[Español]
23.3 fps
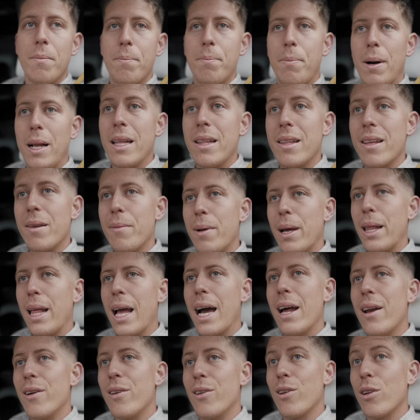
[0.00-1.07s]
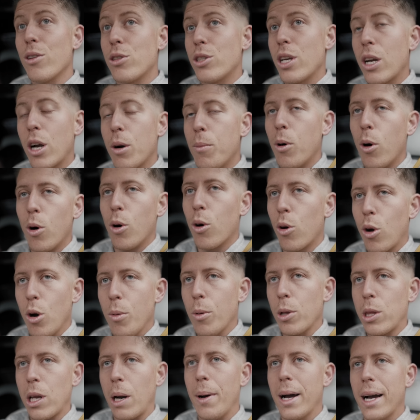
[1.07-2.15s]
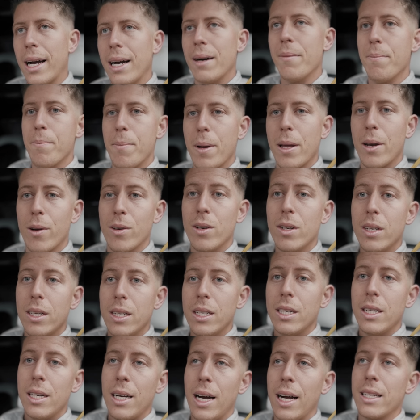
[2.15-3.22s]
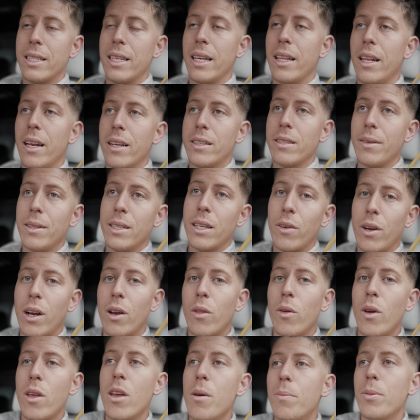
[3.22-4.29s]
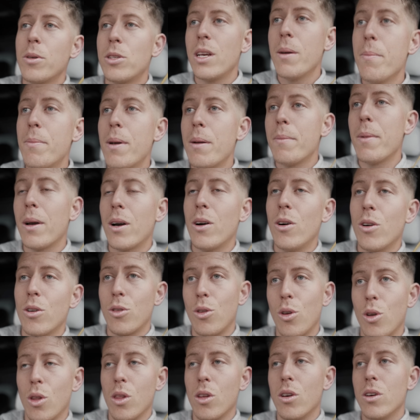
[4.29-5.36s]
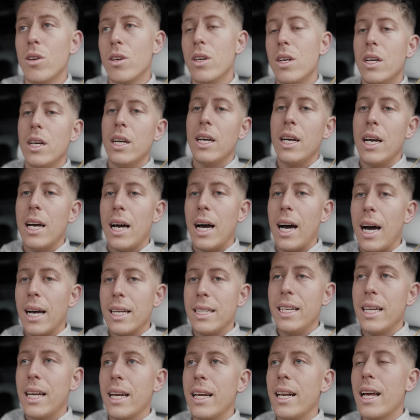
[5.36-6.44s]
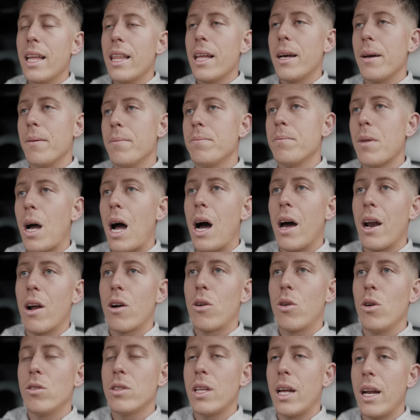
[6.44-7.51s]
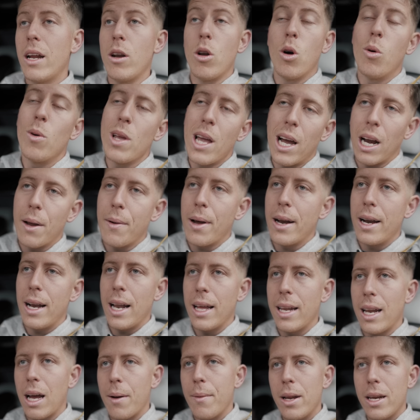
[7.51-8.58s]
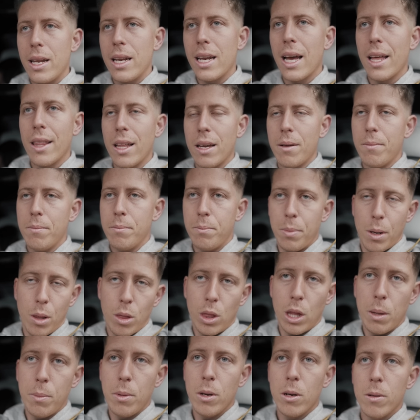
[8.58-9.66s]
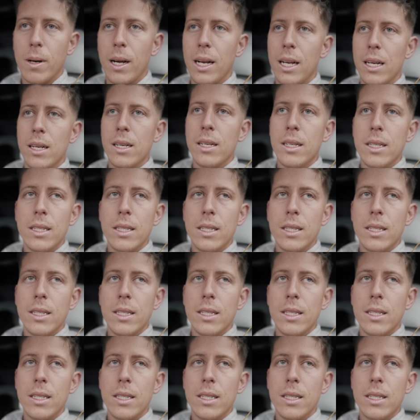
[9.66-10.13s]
para intermediario, no lo sé cómo, trabajan, pero al ser directamente con el dueño pues siempre mejor todo. Así que nada, ahora os contaré, no voy a grabar la nave ni nada en principio, ¿vale?